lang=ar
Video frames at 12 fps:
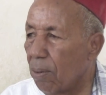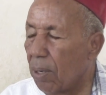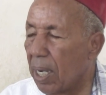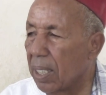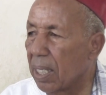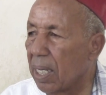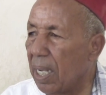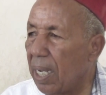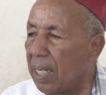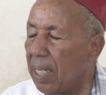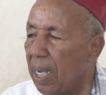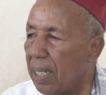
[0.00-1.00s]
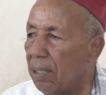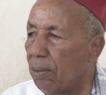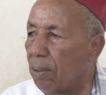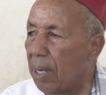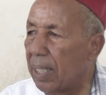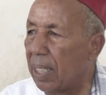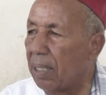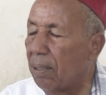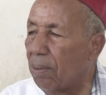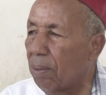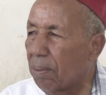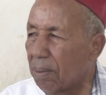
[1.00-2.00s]
خاصه يحددوا
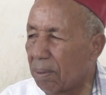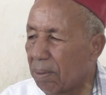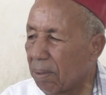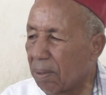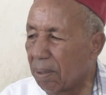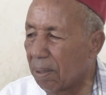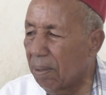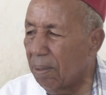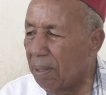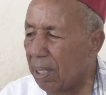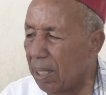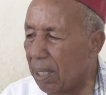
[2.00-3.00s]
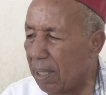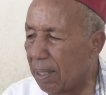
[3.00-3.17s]
العدد واللي